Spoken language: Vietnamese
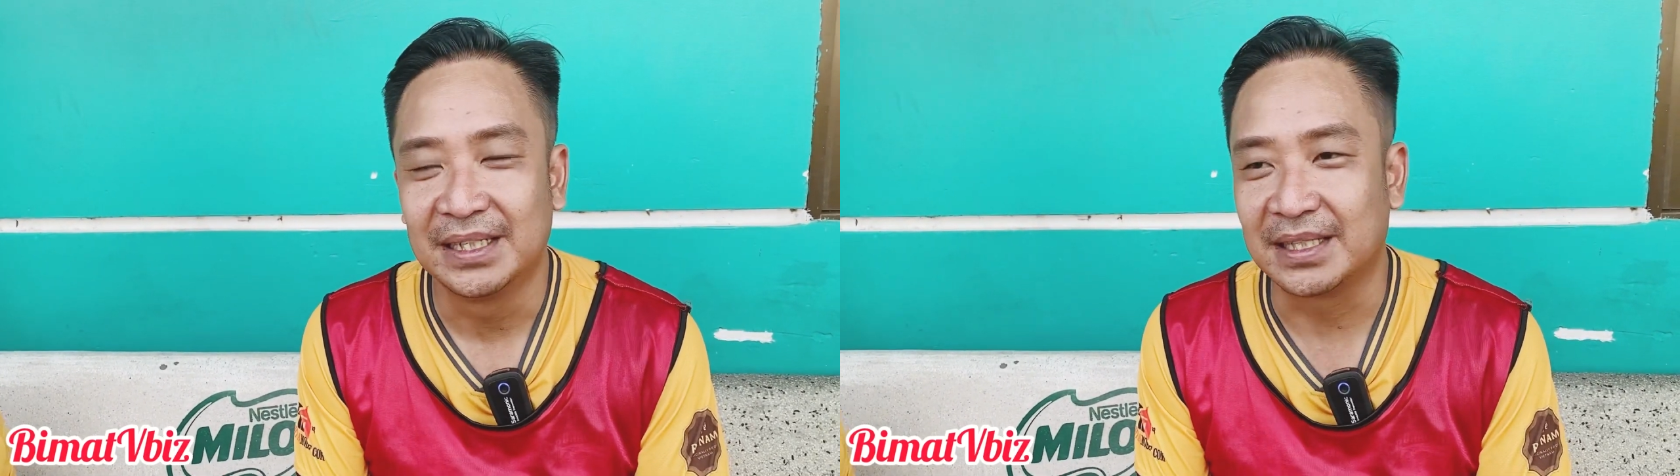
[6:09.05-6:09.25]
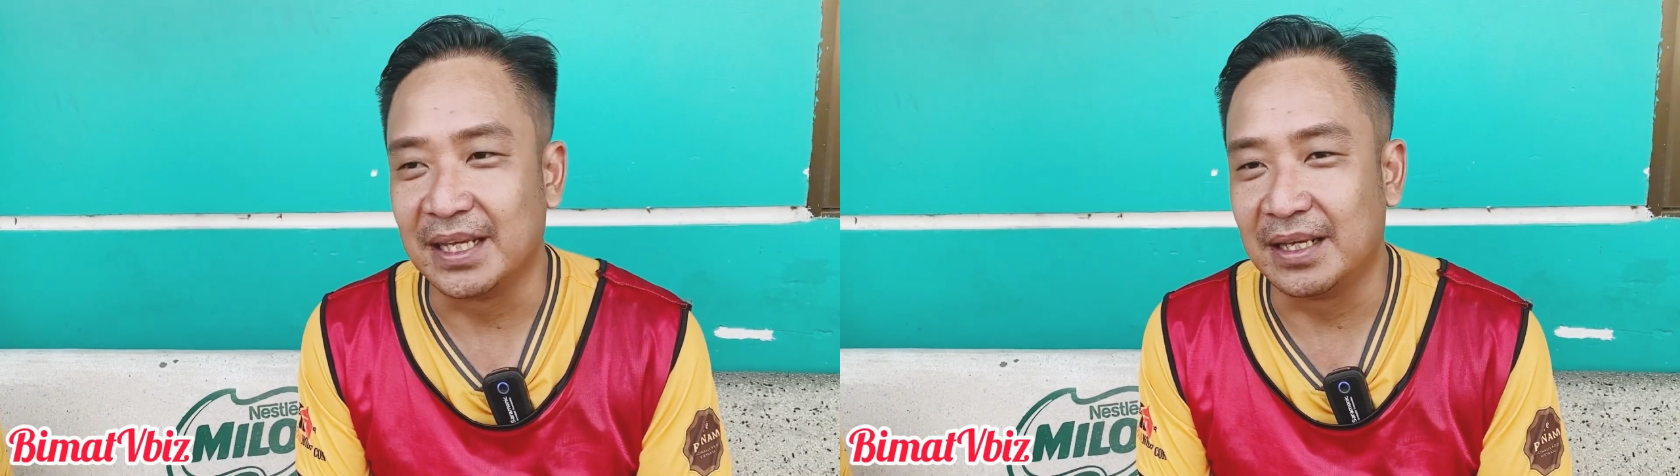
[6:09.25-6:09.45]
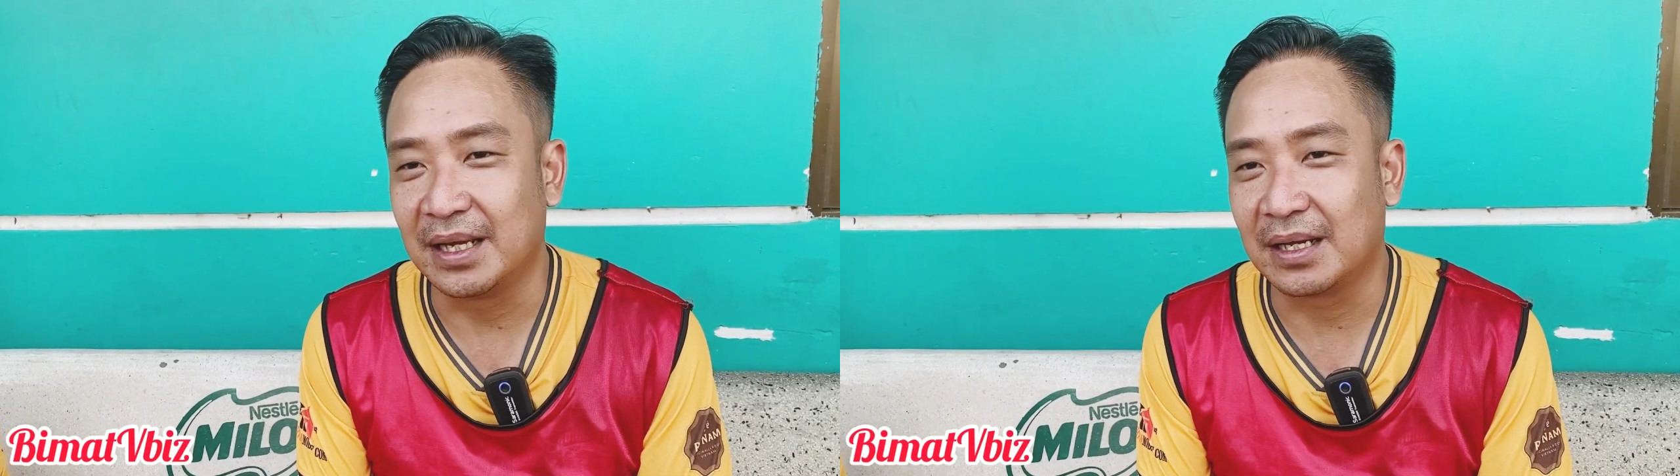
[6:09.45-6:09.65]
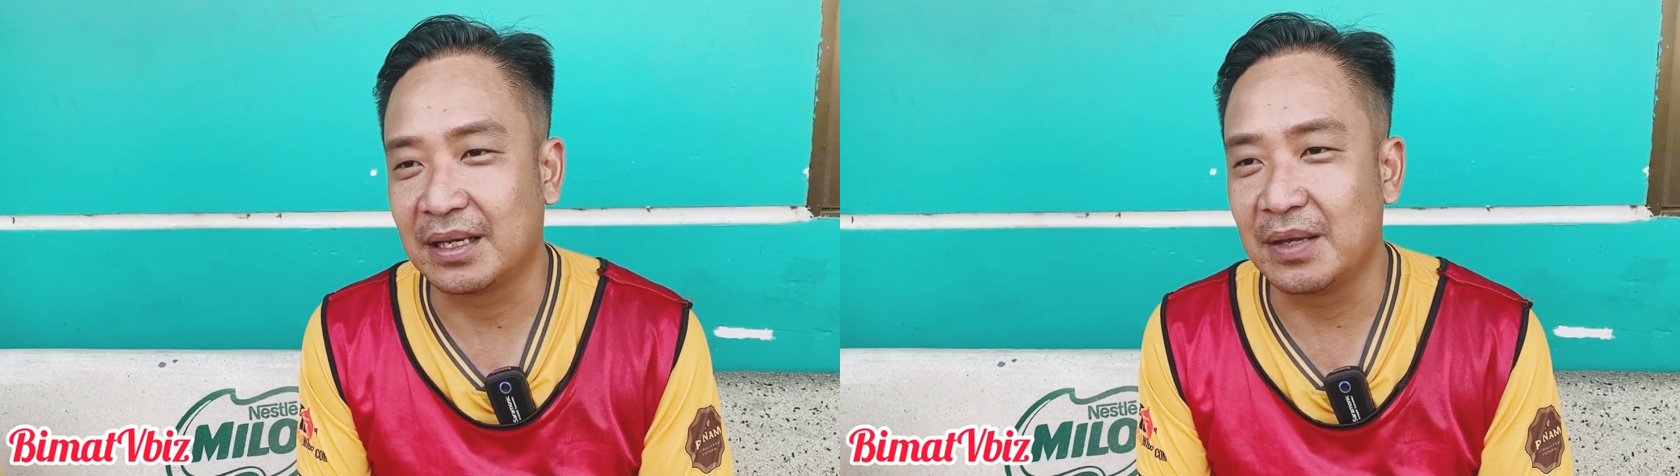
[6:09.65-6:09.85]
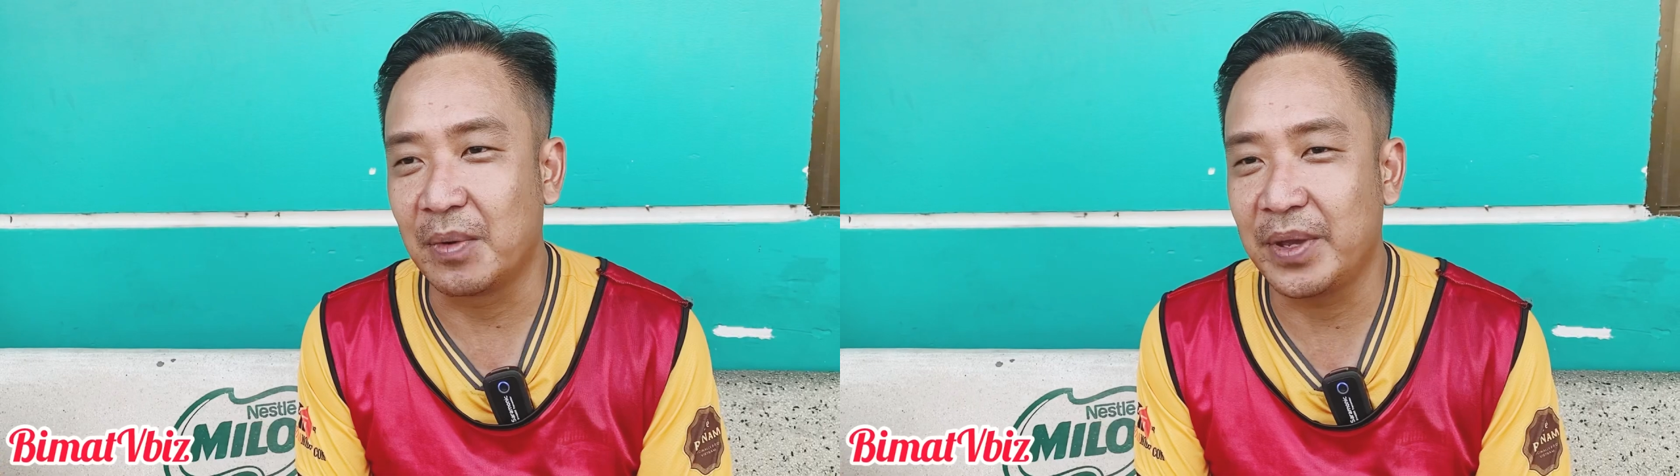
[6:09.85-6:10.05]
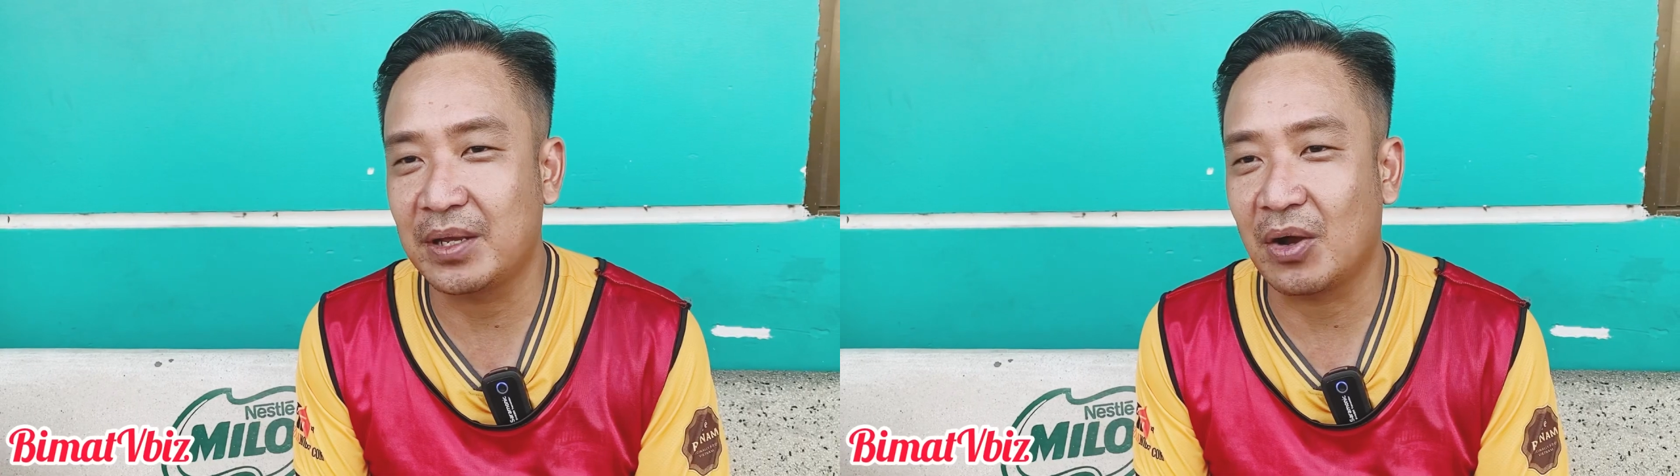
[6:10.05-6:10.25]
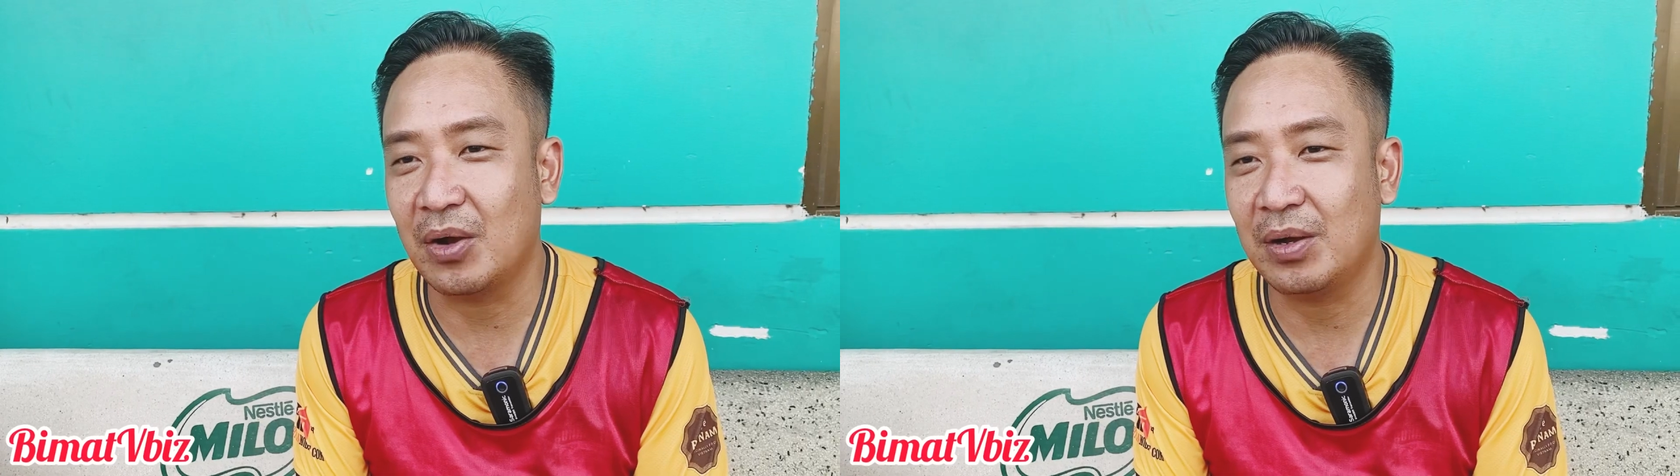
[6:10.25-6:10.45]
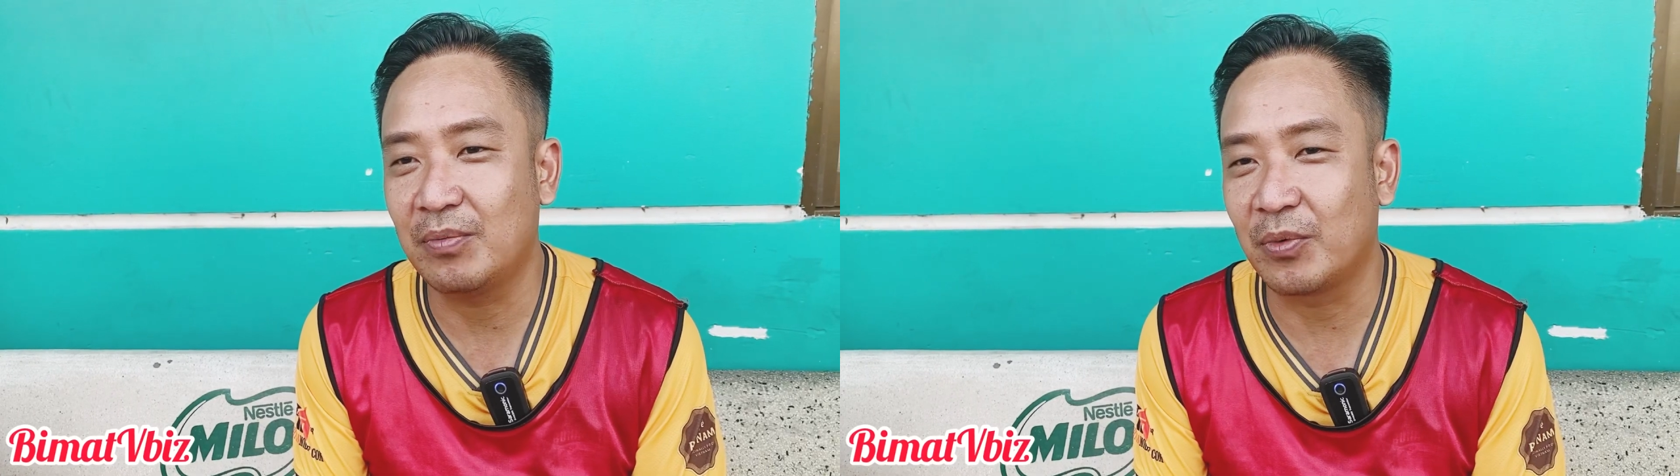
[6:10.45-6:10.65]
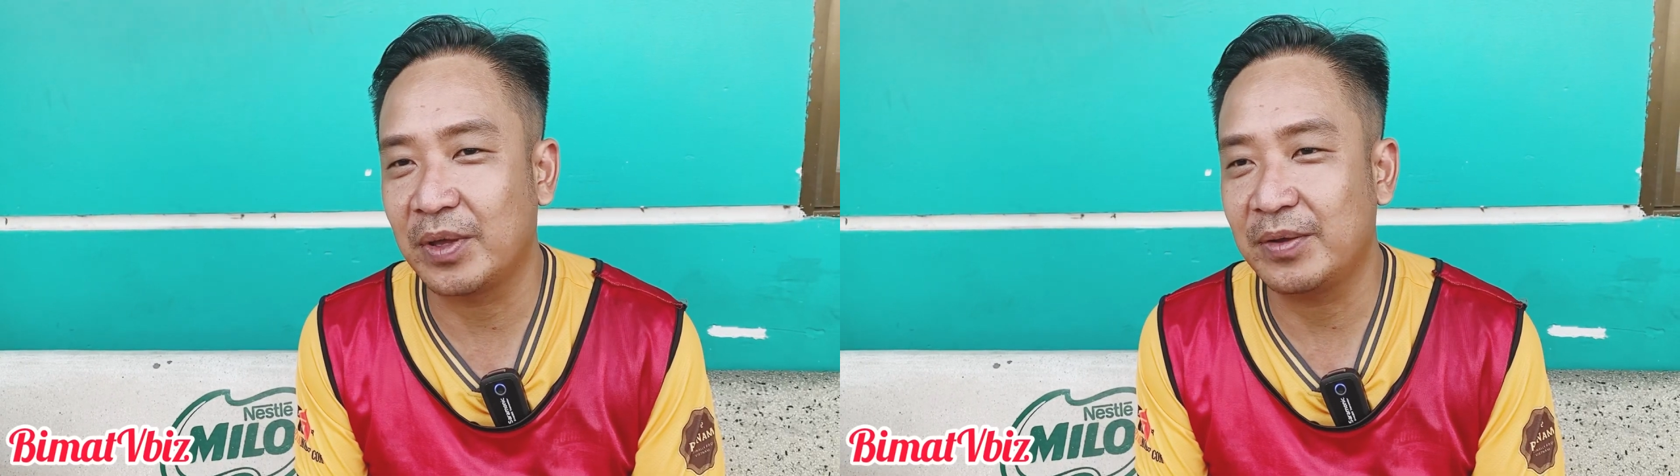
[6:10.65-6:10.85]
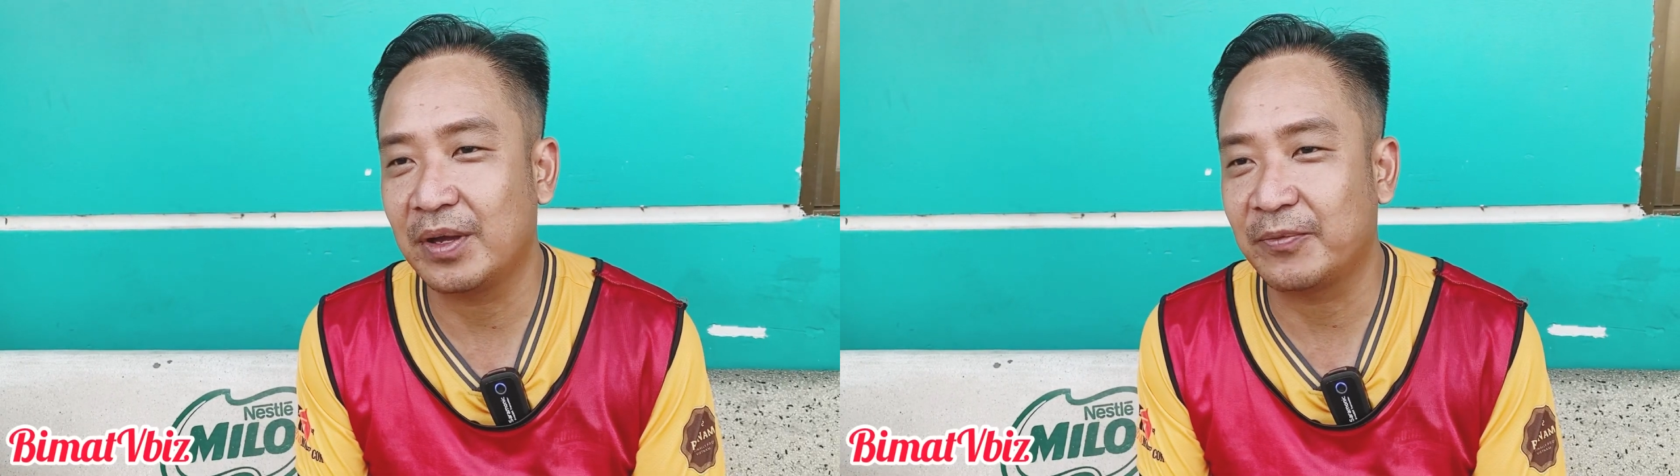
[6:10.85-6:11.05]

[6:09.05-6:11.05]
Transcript: thì à, khi mà biết có một cái à,